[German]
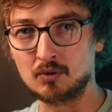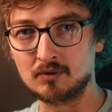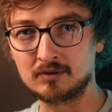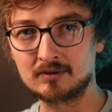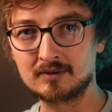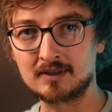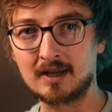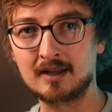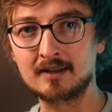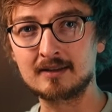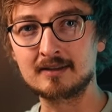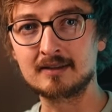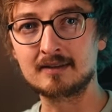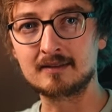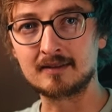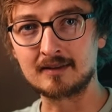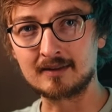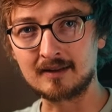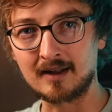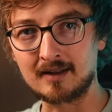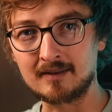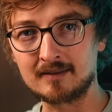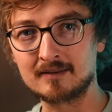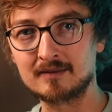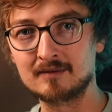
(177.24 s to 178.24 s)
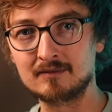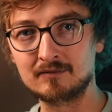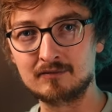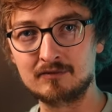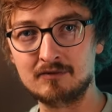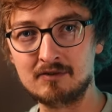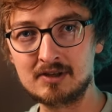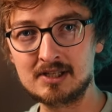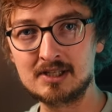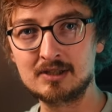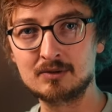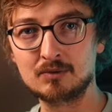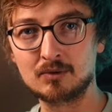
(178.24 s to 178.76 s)
und dann diese ganzen
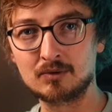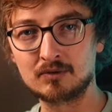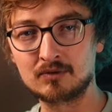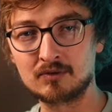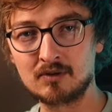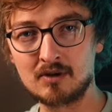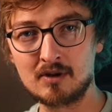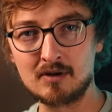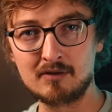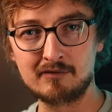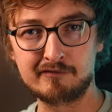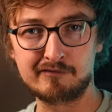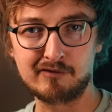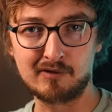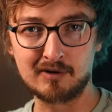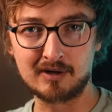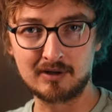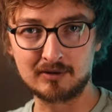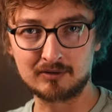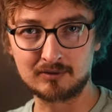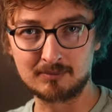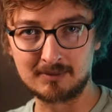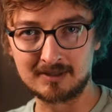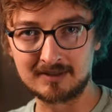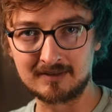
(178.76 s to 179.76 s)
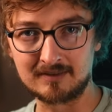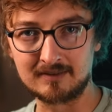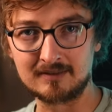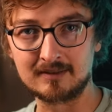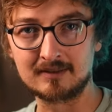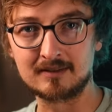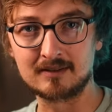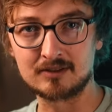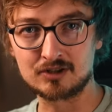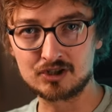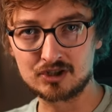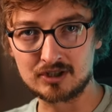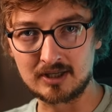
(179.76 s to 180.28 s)
Videos
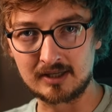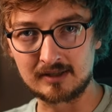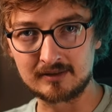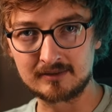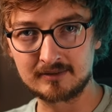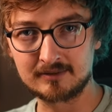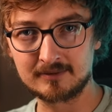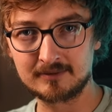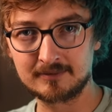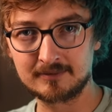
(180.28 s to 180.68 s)
vollautomatisiert erstellt.